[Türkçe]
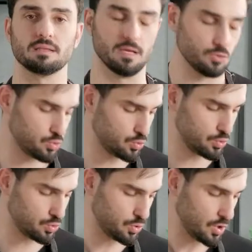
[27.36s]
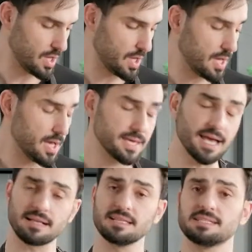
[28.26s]
1 su bardağı süt,
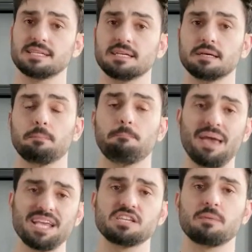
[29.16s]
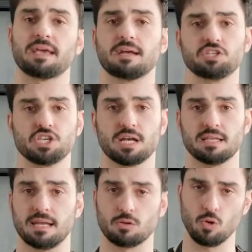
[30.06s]
yaklaşık 5 yemek kaşığı
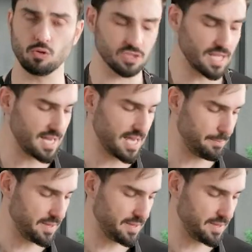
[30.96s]
kadar toz salep,